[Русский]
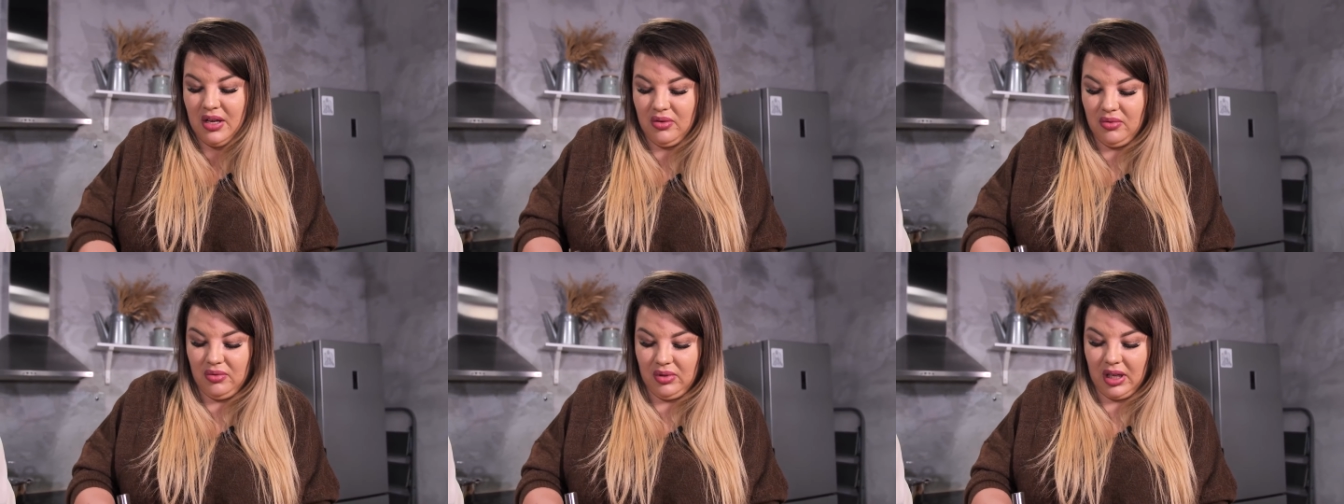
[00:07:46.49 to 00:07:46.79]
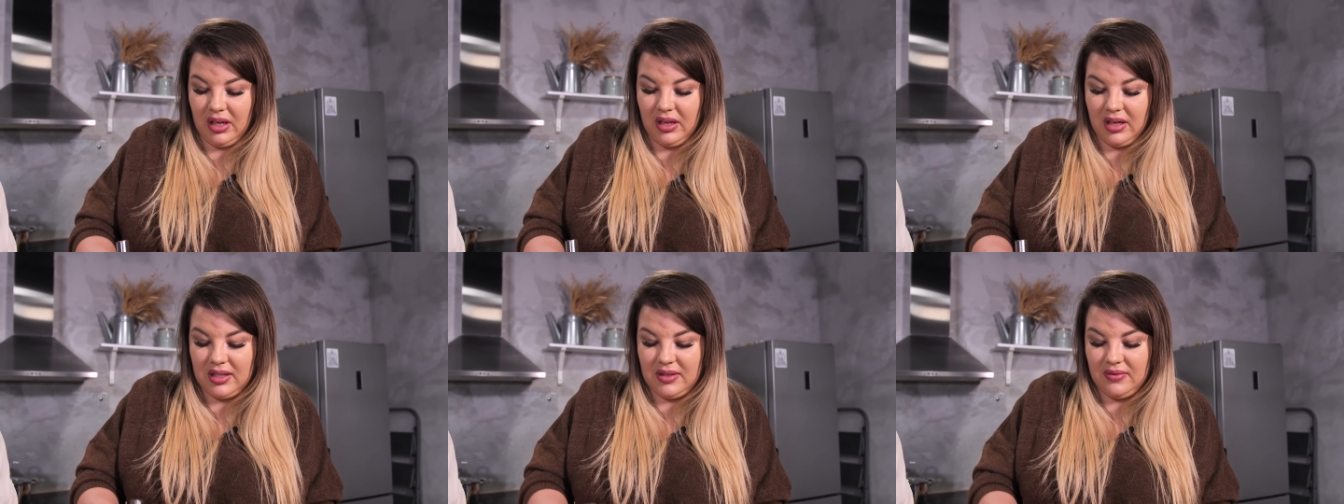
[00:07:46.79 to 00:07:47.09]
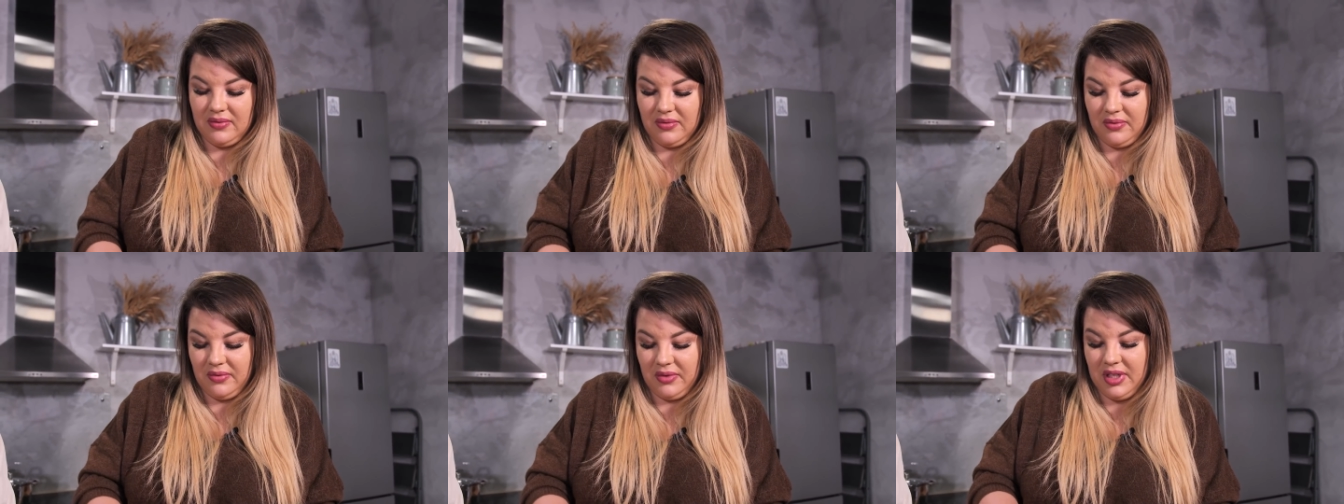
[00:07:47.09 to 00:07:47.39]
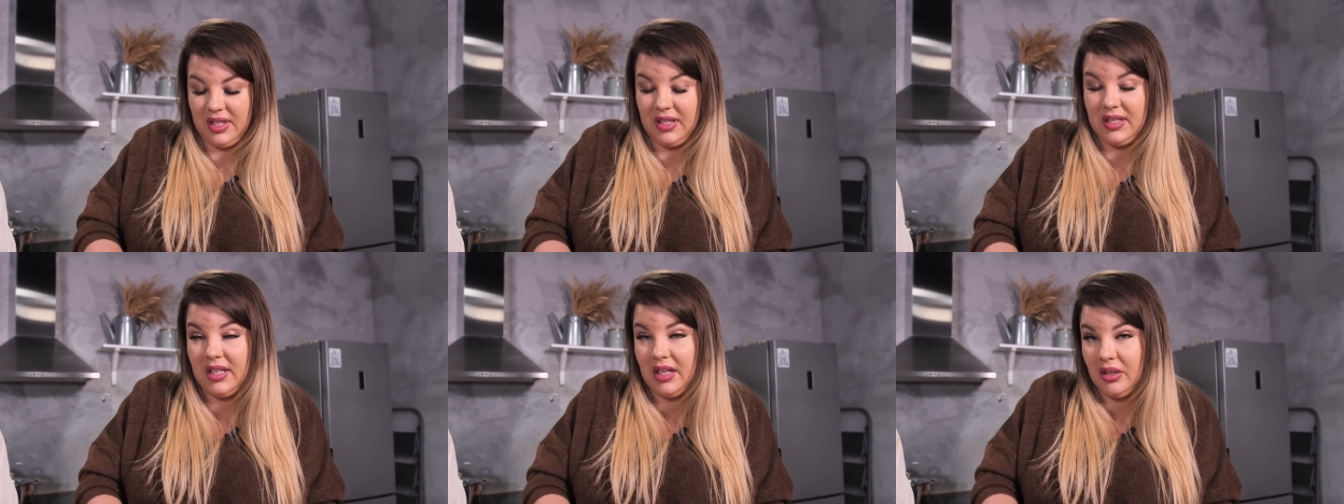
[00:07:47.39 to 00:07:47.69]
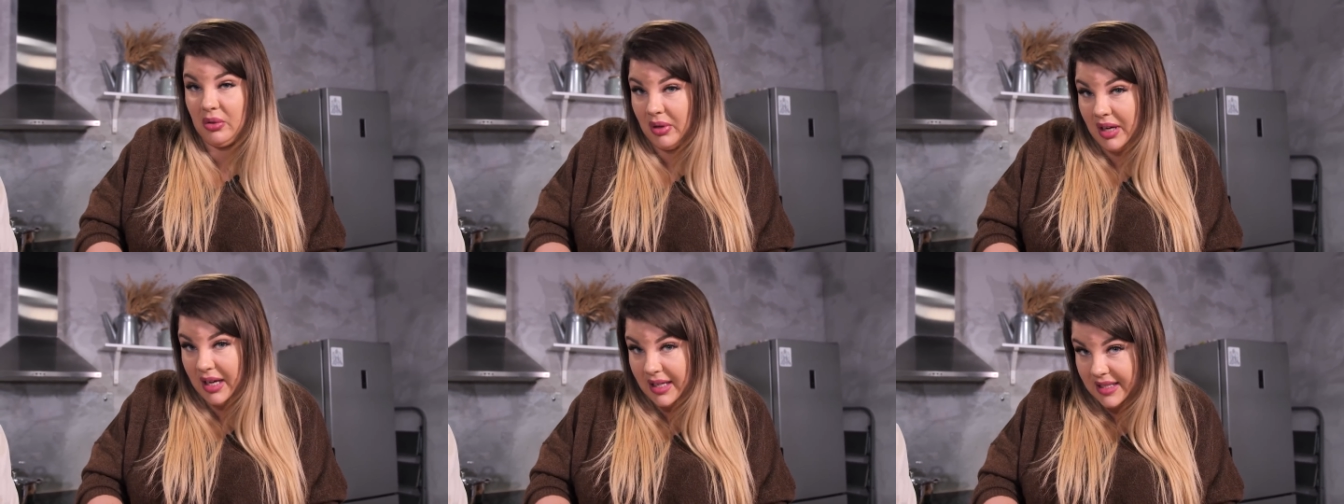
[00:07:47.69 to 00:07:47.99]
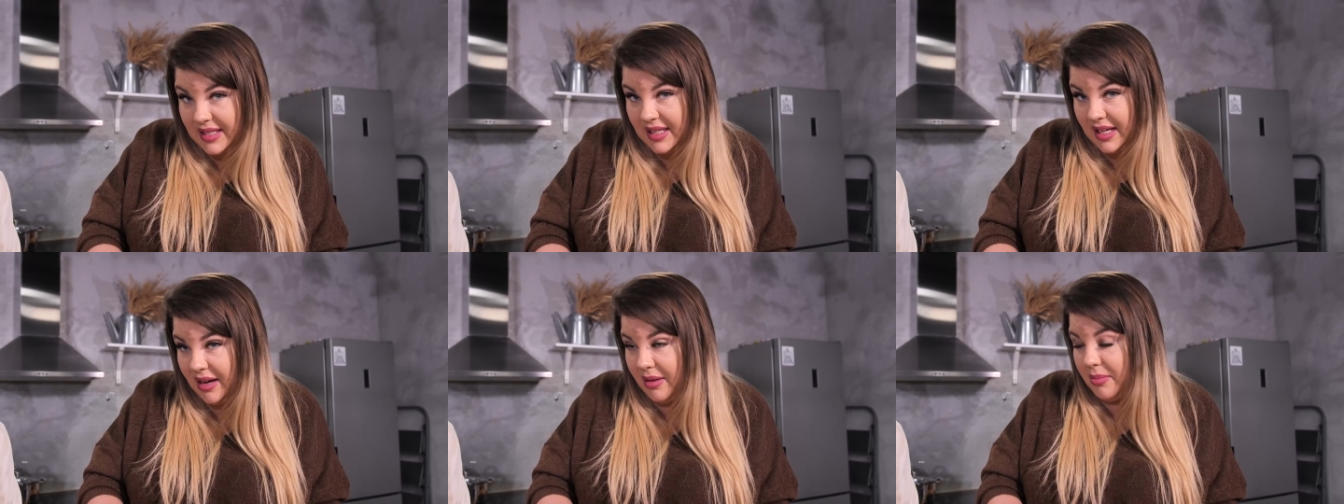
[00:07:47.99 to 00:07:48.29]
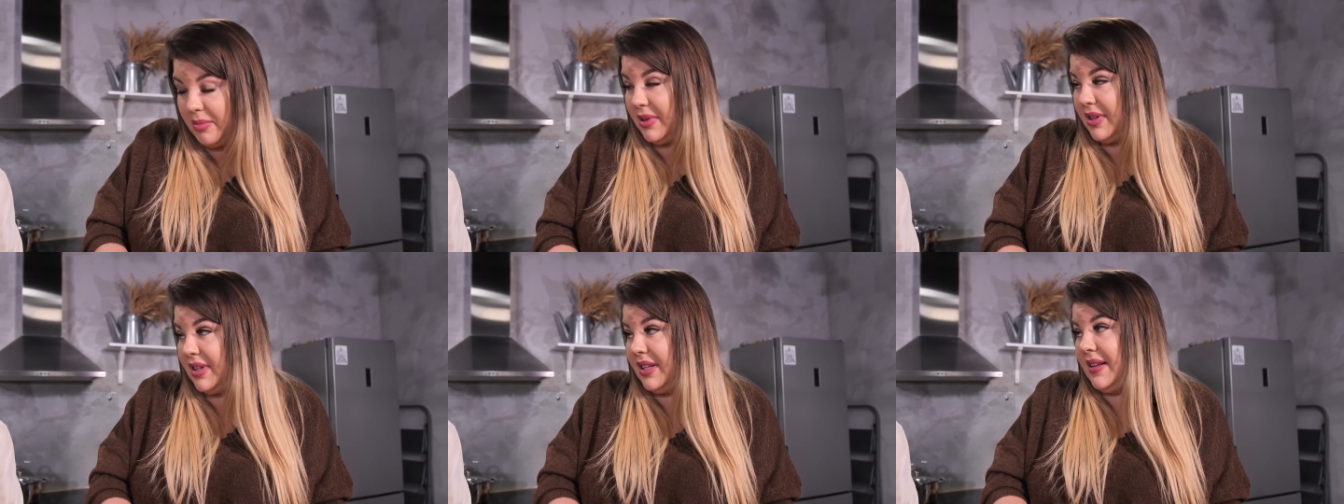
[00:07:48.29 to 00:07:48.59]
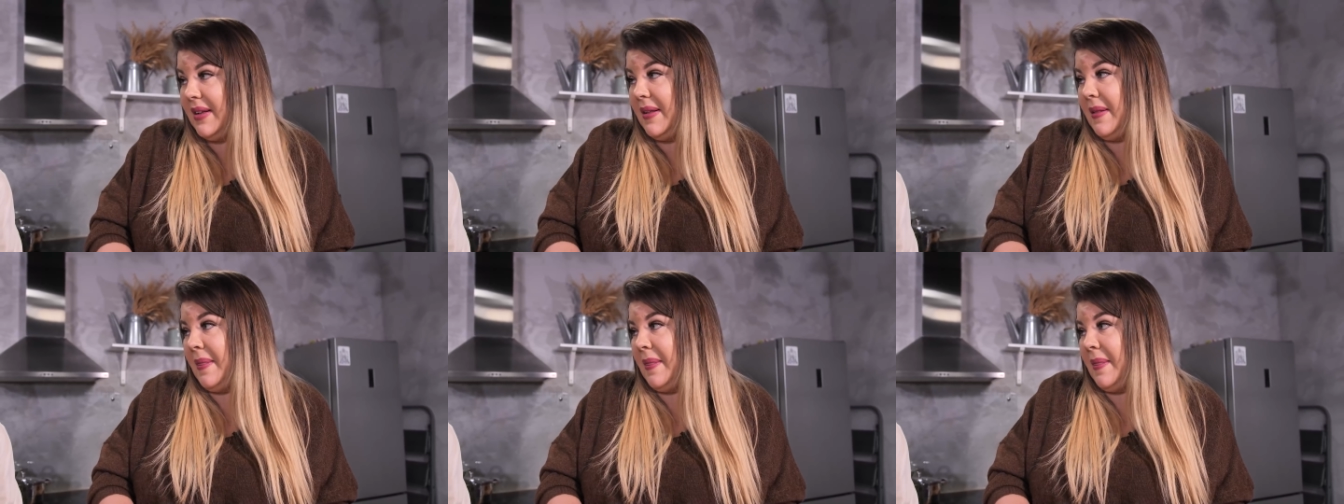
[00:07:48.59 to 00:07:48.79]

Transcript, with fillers: Ну, как раз в недельку хотя бы